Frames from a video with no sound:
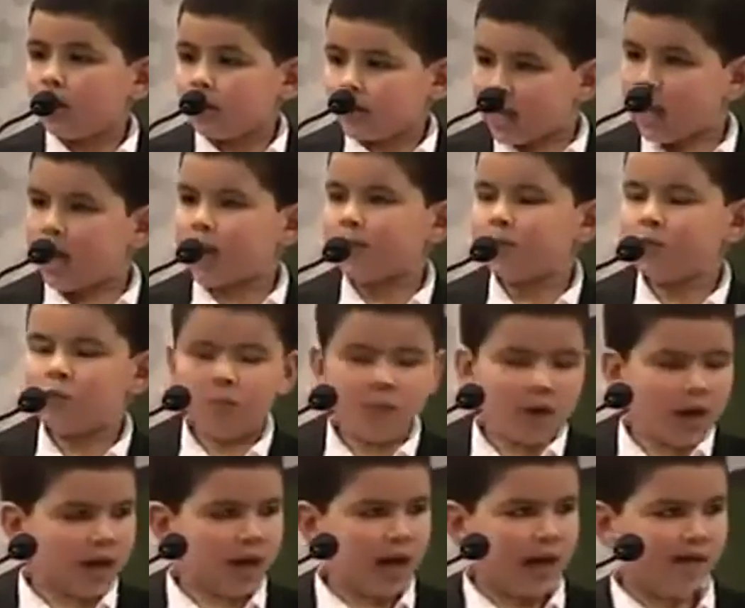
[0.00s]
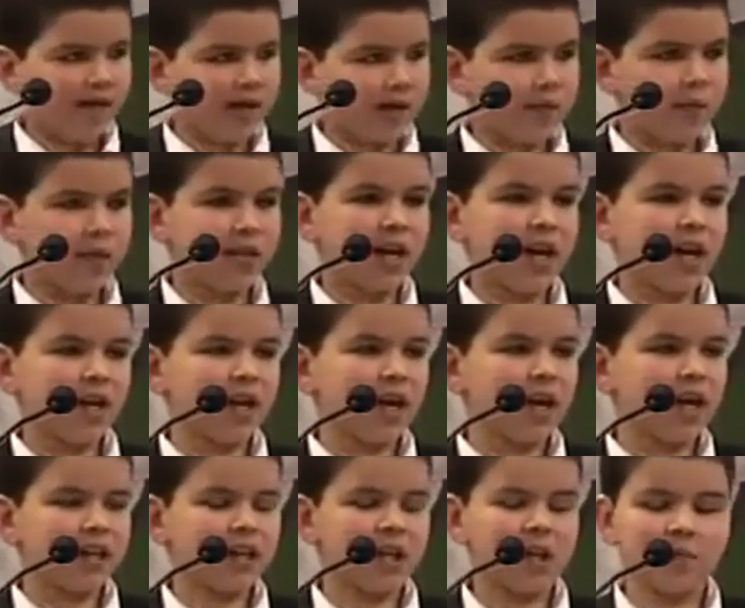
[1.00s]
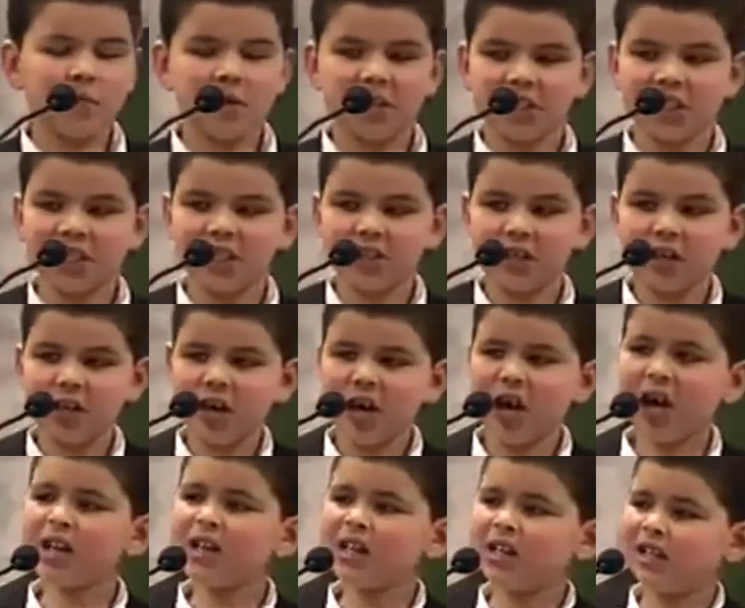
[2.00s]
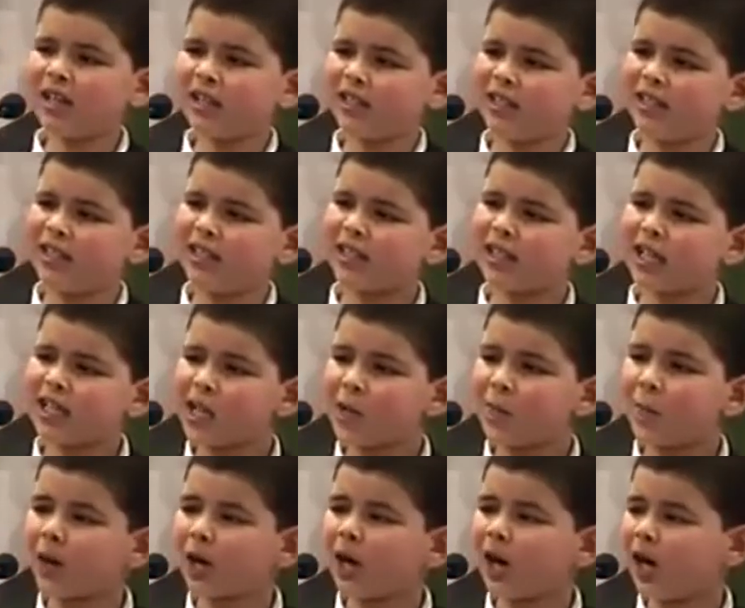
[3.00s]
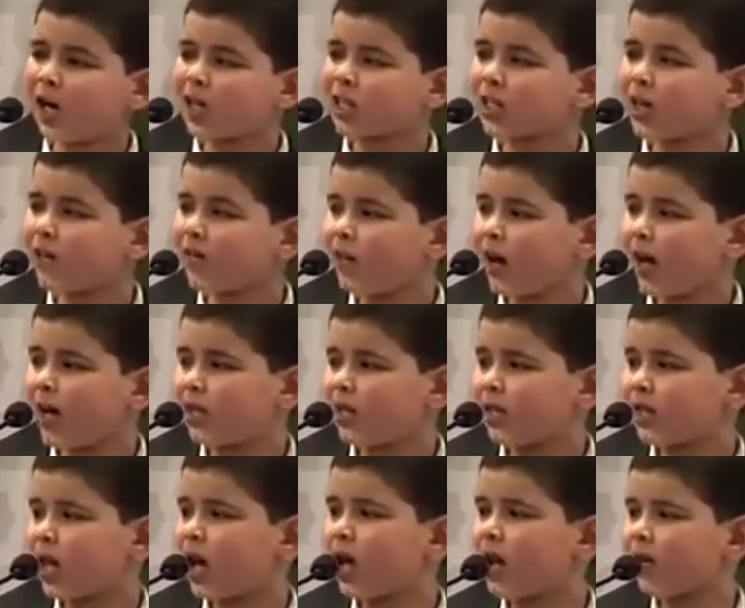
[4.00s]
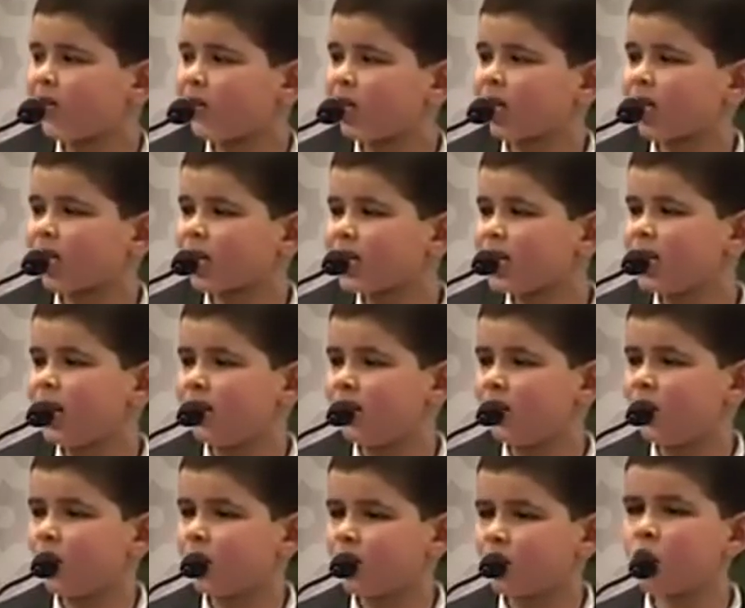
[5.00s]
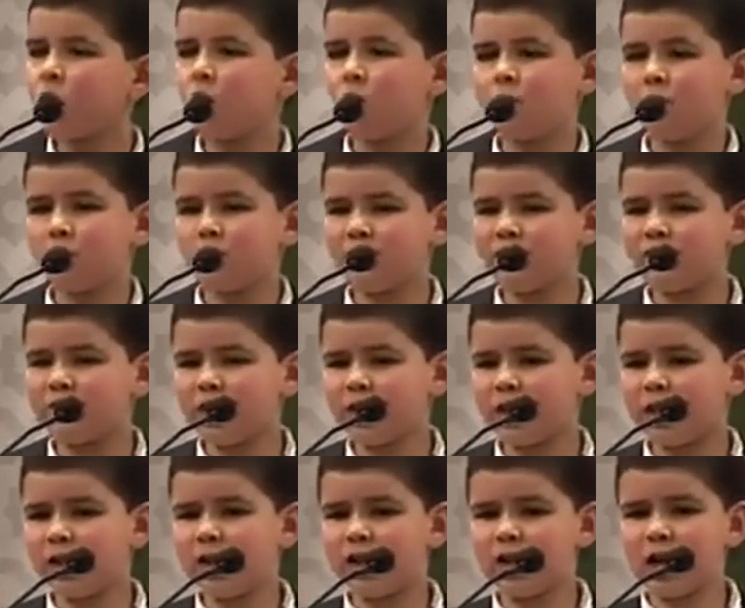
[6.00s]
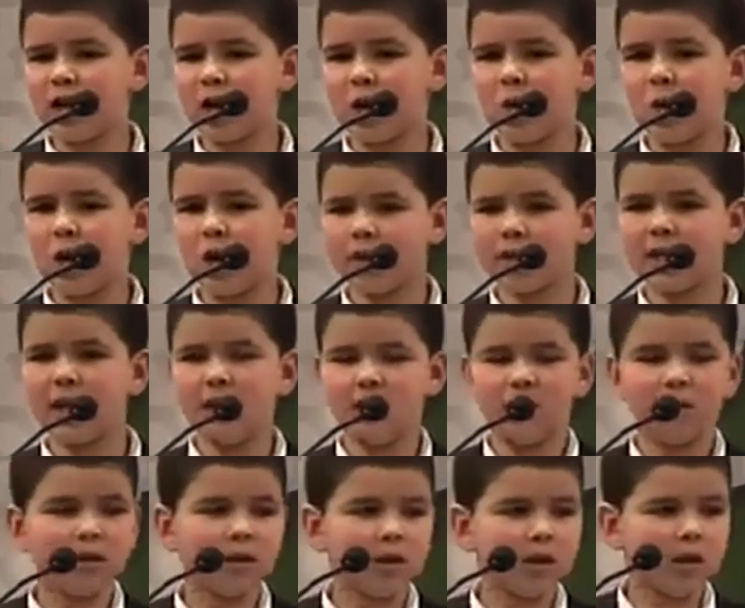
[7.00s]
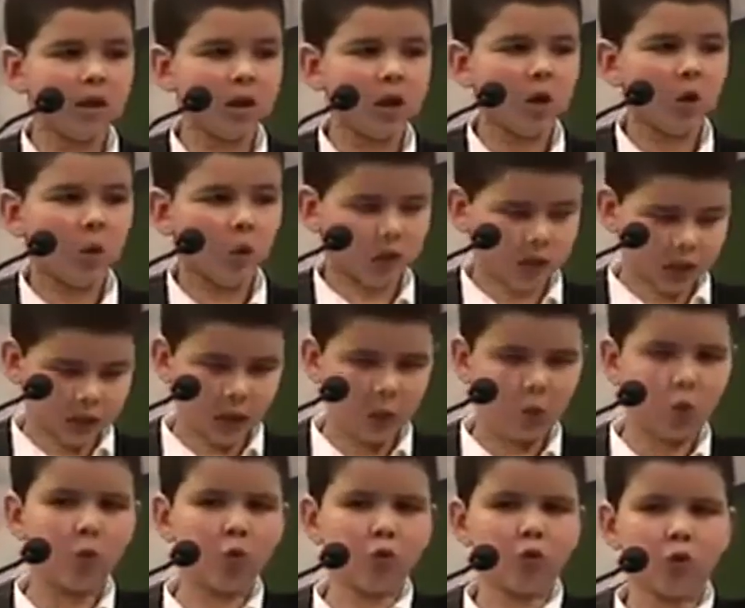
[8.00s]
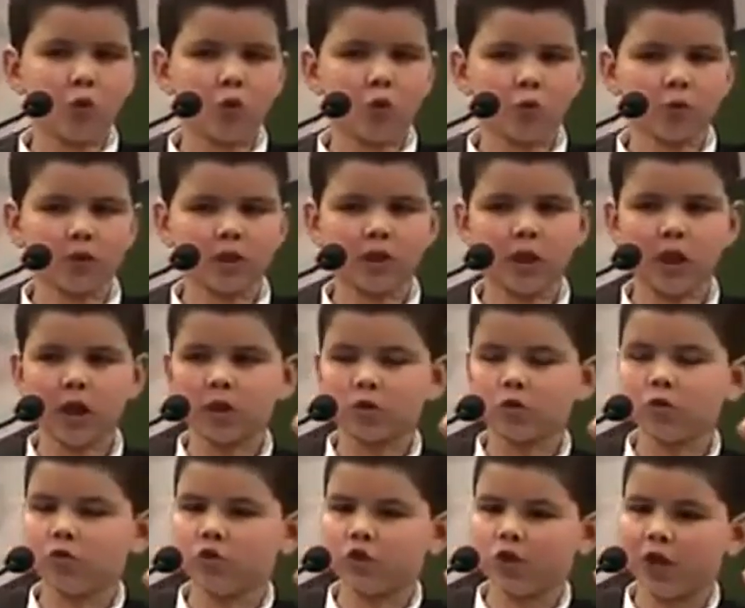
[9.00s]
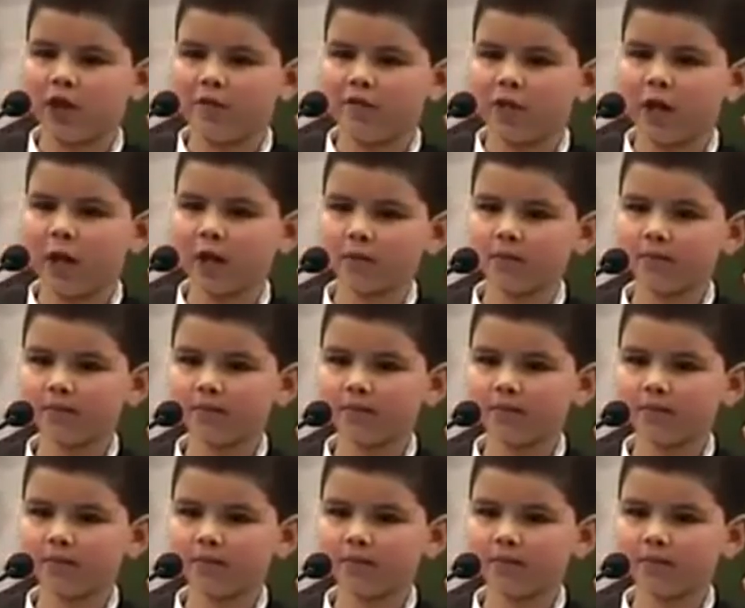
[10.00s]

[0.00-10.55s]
ساهموا معنا في بناء هذا المسجد الذي سيبقى صرحا تاريخيا يعبد فيه الله وحده وستكون لكم صدقة جارية